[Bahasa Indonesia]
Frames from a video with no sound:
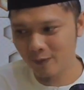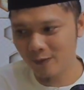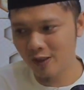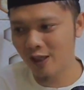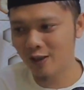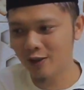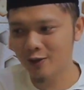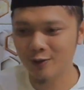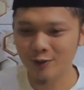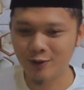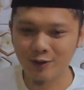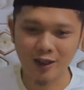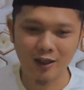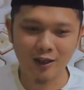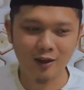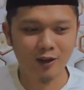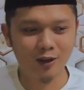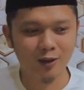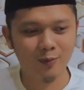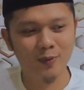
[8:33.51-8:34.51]
yang
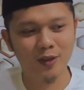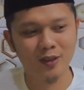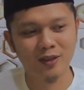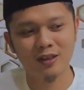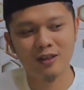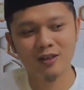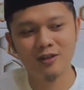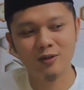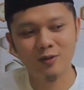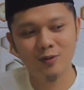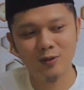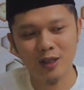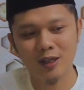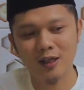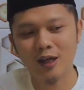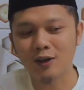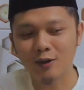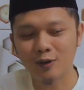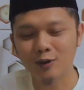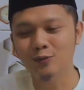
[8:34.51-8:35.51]
sudah kot basas
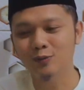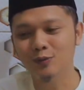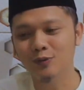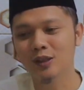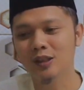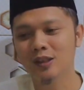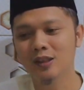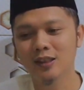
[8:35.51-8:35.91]
tuhalakum